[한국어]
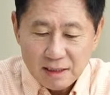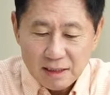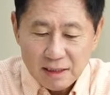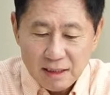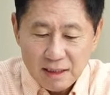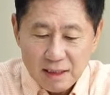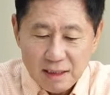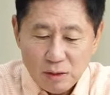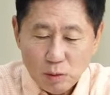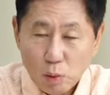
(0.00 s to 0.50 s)

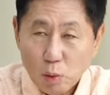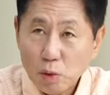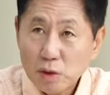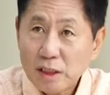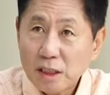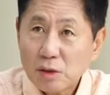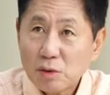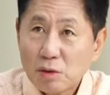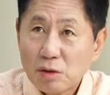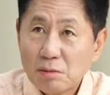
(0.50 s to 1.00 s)
이
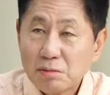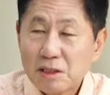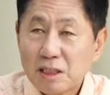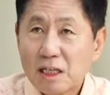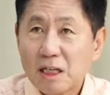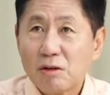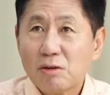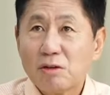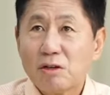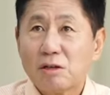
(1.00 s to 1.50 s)
오제도
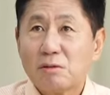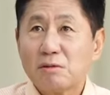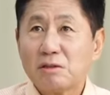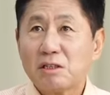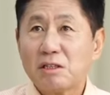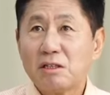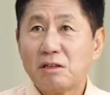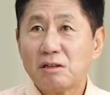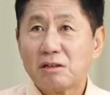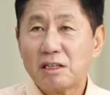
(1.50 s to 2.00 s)
검사라고
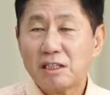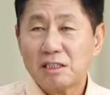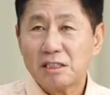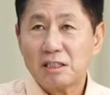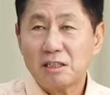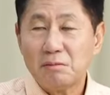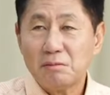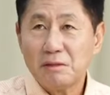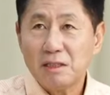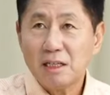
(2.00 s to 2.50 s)
여러분 기억하실
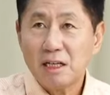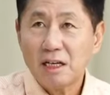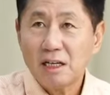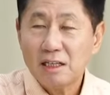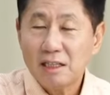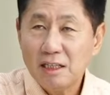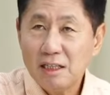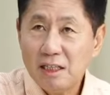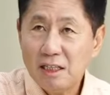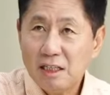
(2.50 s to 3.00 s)
겁니다.
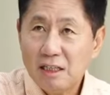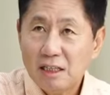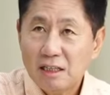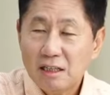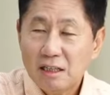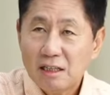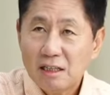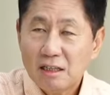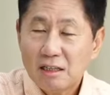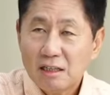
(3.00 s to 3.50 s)
이
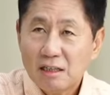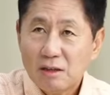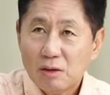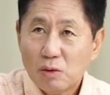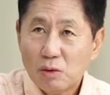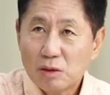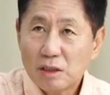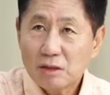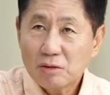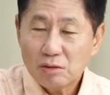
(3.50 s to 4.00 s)

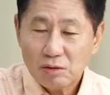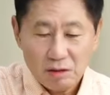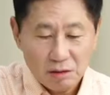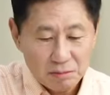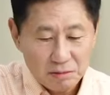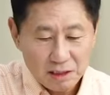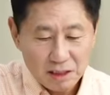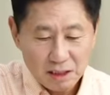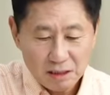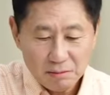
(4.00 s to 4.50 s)
오제도
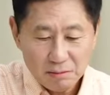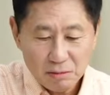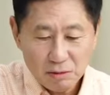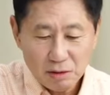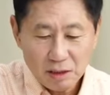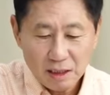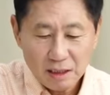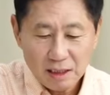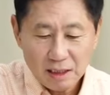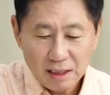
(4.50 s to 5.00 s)
검사는
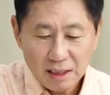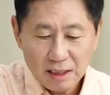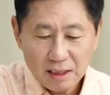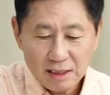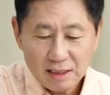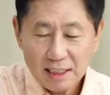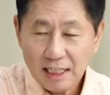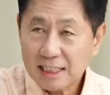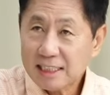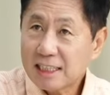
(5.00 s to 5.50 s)
뭘 했냐?
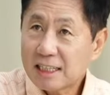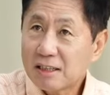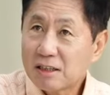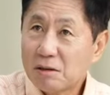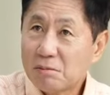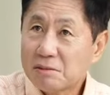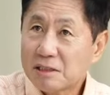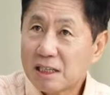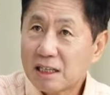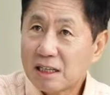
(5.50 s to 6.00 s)
사상
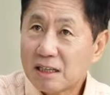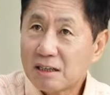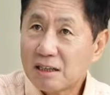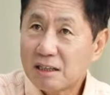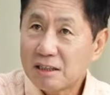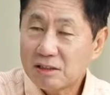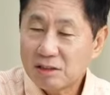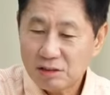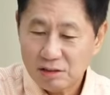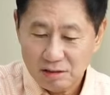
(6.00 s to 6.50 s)
검사라고
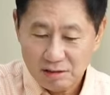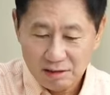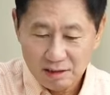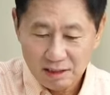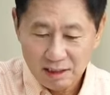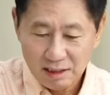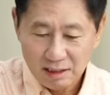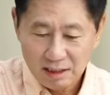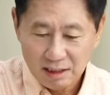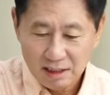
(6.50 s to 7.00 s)
그랬죠.
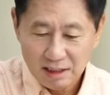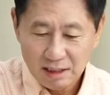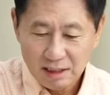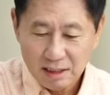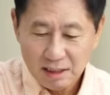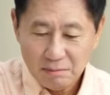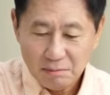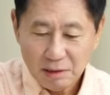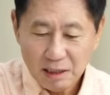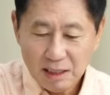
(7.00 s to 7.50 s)

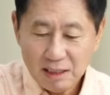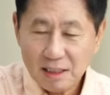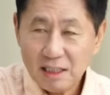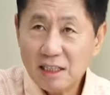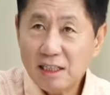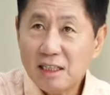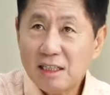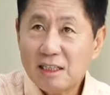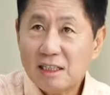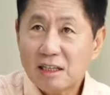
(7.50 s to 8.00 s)

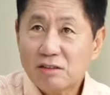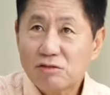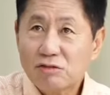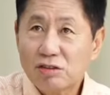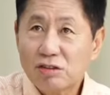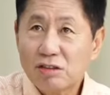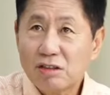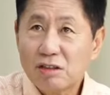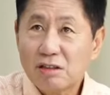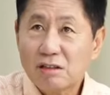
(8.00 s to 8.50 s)
빨갱이
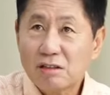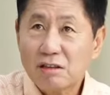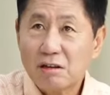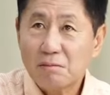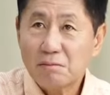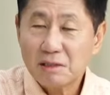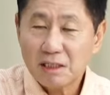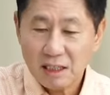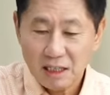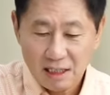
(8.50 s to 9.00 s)
색출
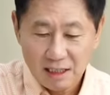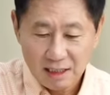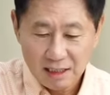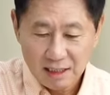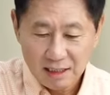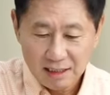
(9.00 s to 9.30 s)
검사.